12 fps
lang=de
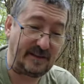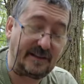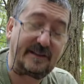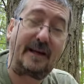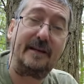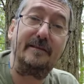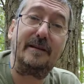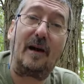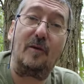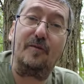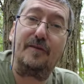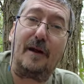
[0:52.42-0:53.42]
Ich kann die
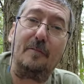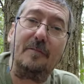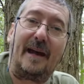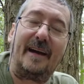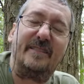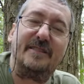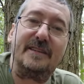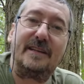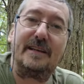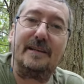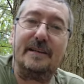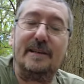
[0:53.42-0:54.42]
Aufnahmen live
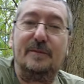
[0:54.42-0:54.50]
sehen.